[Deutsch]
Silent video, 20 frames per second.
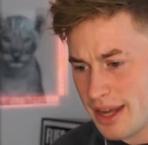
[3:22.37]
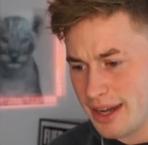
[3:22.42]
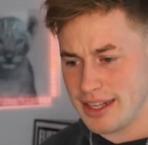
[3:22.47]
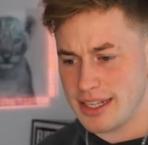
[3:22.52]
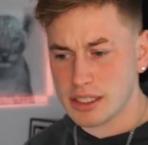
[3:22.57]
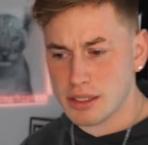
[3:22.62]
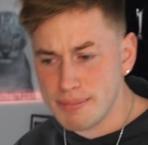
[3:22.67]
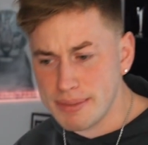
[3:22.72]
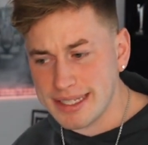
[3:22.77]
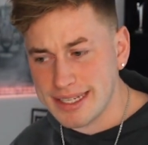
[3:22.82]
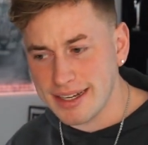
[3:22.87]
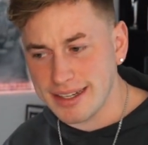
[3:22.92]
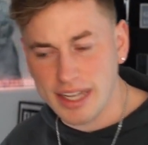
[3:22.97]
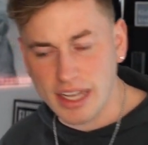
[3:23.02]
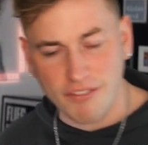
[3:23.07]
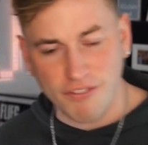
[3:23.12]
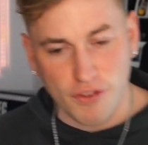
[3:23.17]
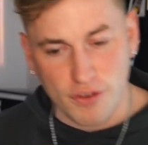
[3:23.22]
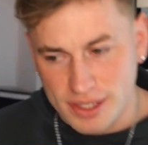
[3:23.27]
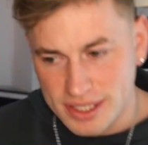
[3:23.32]
Die ist ein bisschen
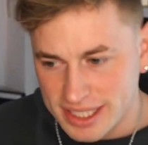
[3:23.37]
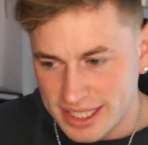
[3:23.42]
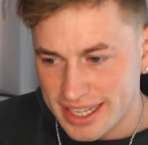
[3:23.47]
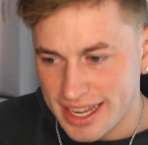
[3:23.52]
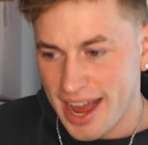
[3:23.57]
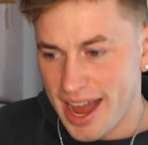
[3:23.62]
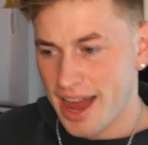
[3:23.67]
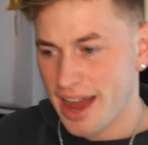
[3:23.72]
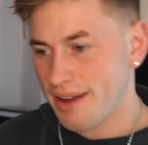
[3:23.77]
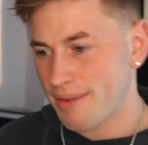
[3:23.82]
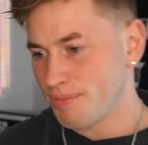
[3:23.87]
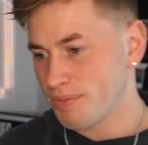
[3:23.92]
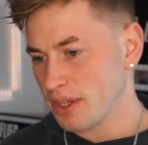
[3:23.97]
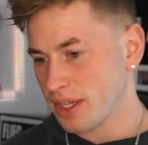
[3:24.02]
dickflüssig, ja.